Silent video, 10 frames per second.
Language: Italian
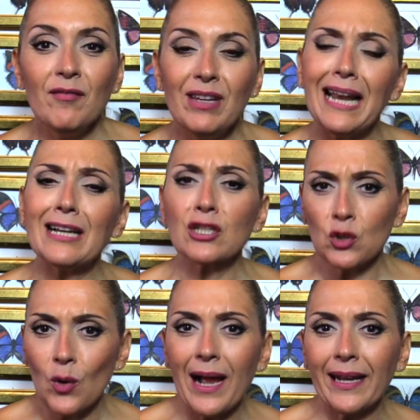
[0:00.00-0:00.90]
Vi
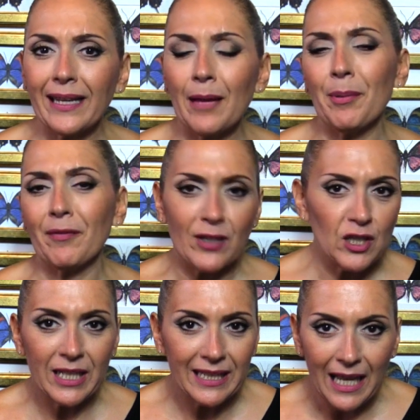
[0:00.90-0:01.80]
lascio anche, per
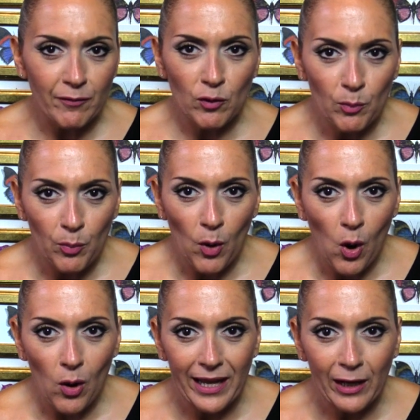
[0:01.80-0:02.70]
facilitarvi un
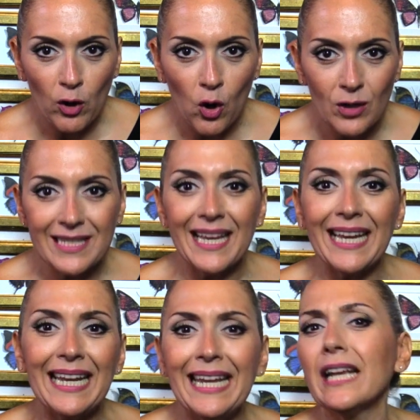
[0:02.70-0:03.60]
po' le cose,
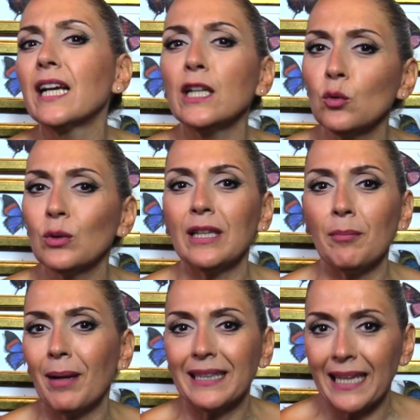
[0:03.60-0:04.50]
i link di tutti
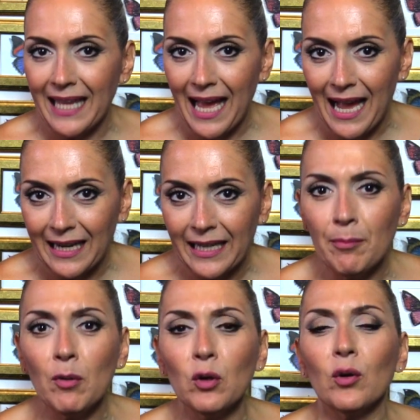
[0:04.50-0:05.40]
i materiali,
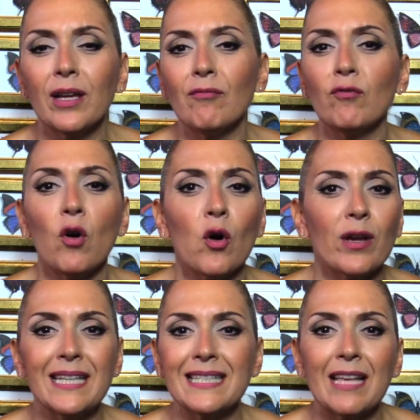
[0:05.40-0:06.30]
in modo che
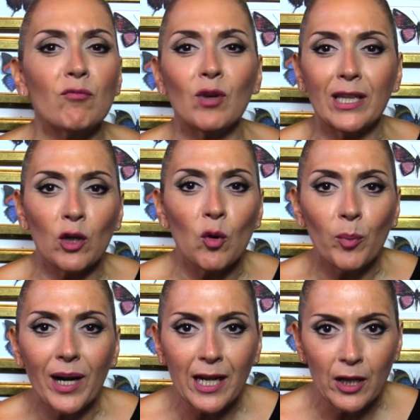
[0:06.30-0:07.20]
voi, se volete
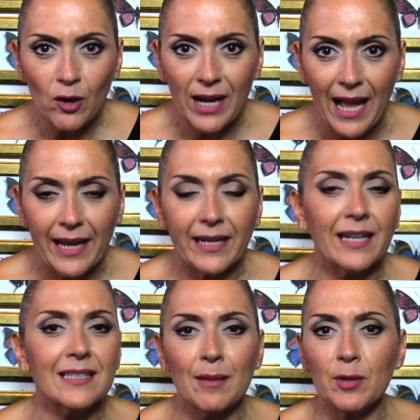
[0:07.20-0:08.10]
comprarli
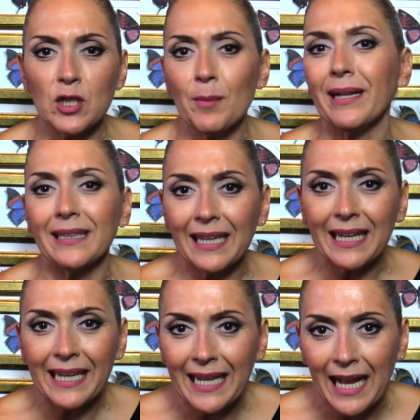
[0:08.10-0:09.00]
online, semplicemente
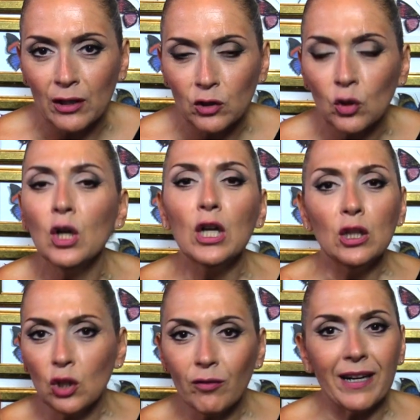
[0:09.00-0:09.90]
cliccando
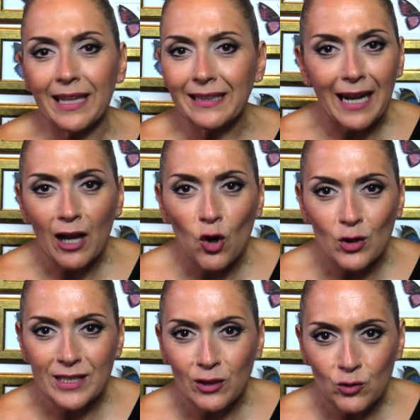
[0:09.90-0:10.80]
troverete la
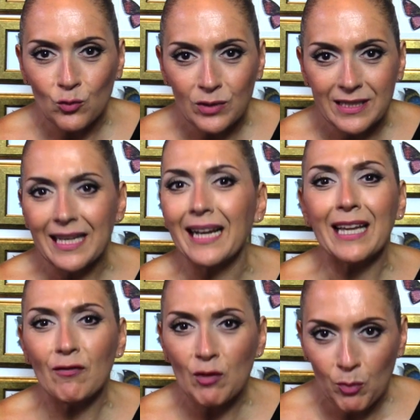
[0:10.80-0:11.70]
cosa giusta
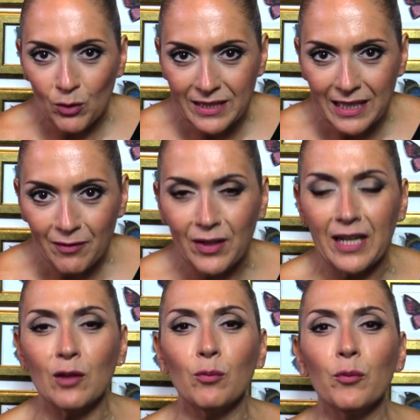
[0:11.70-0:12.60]
che vi può
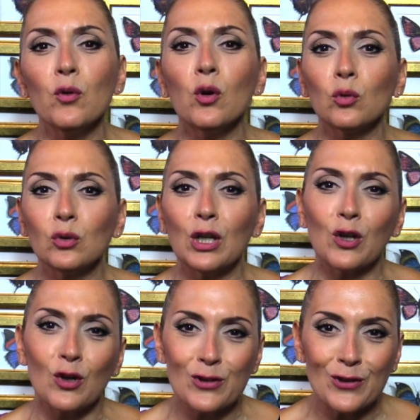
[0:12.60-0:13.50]
servire lungo tutto il
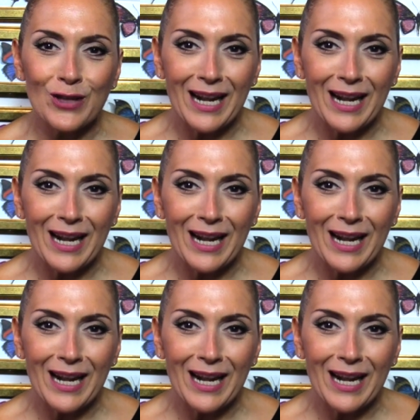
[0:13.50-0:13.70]
corso